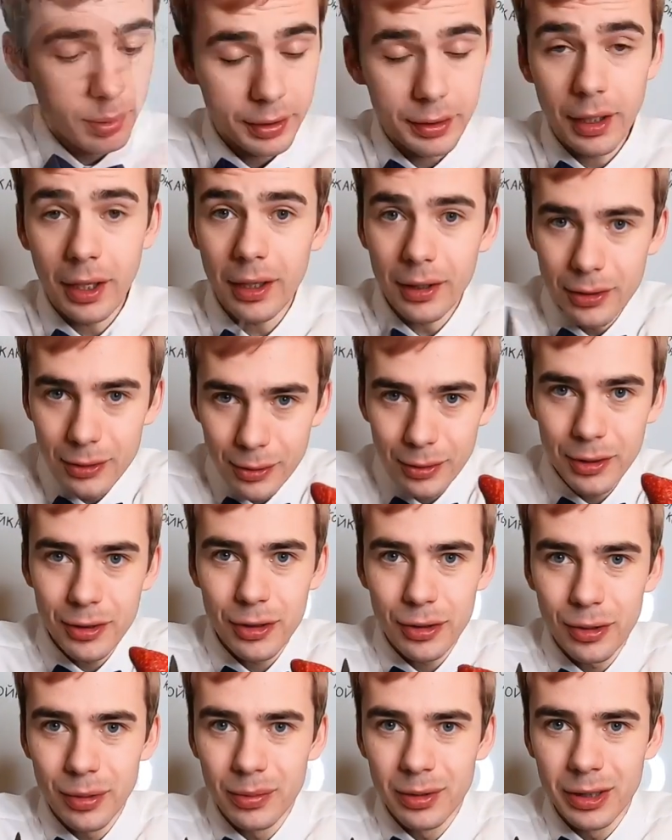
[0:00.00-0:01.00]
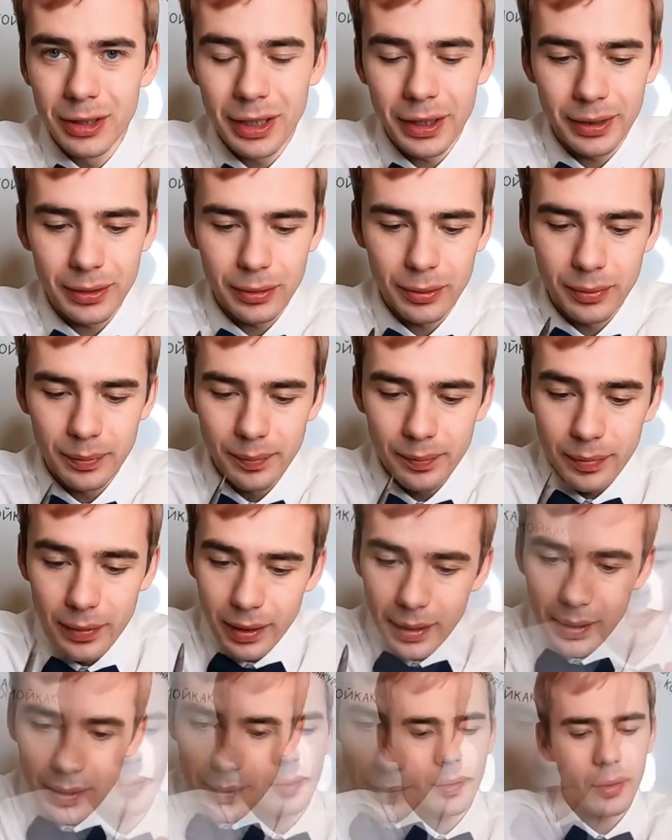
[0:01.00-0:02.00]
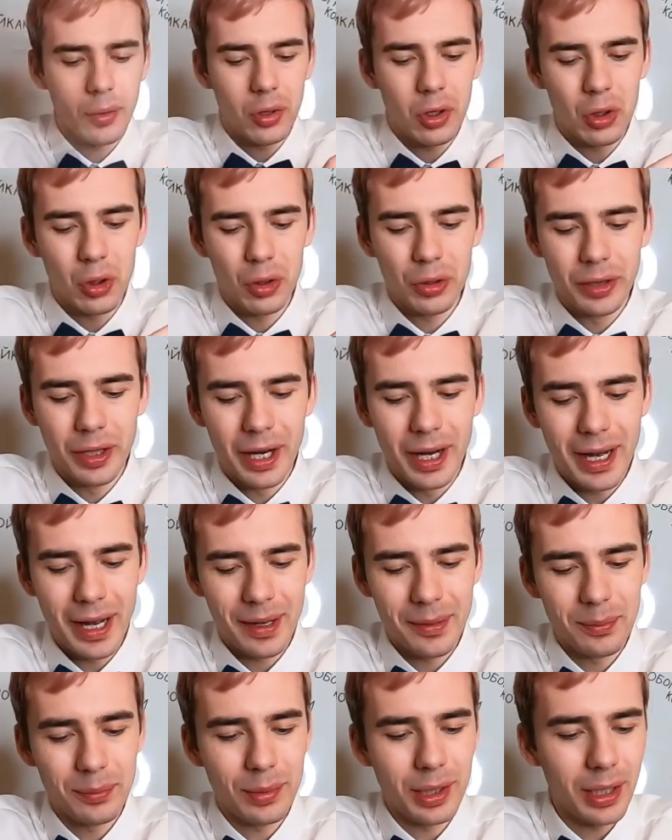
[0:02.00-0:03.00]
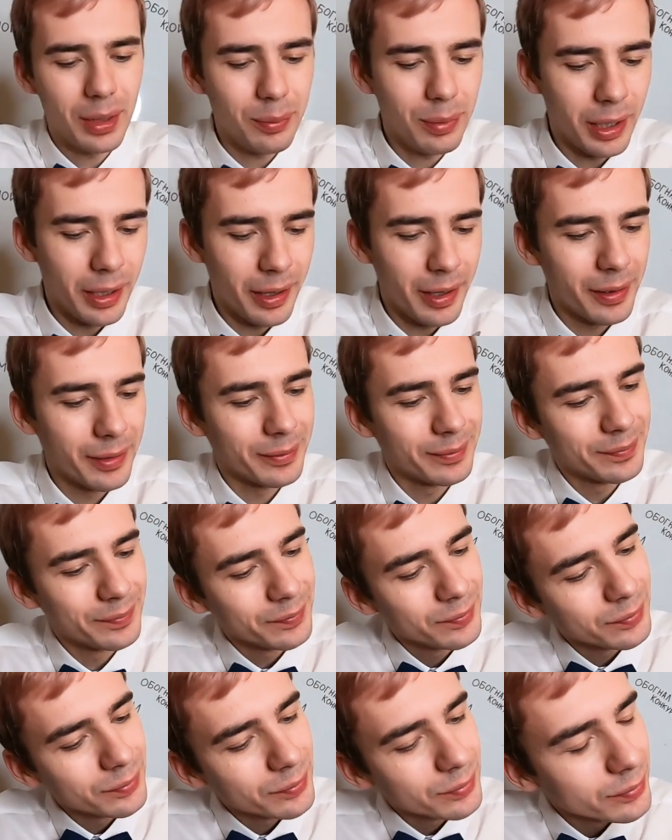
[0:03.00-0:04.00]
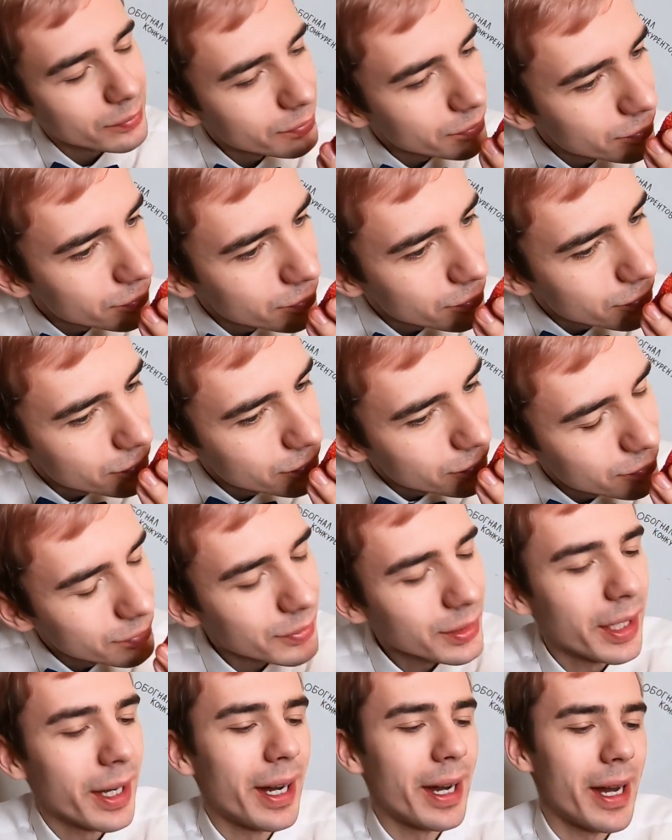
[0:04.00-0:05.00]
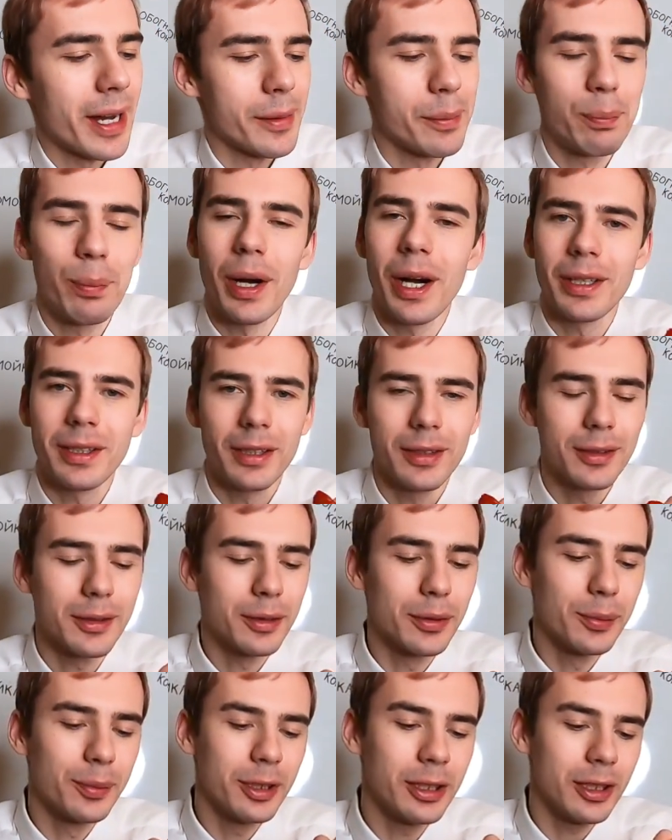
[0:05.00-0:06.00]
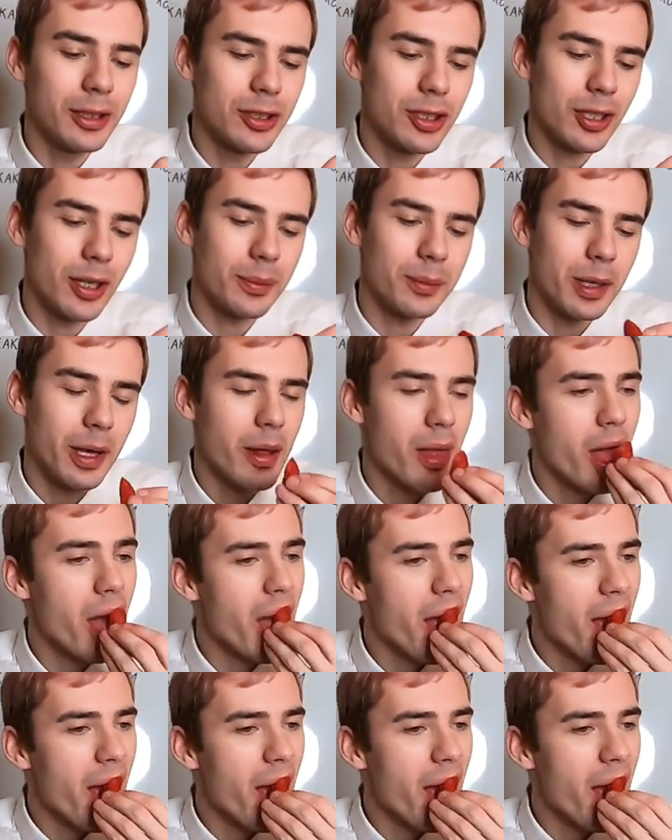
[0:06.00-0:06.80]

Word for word: Подрежу еще вот эту. О да, беби. Да, пахнет клубничками.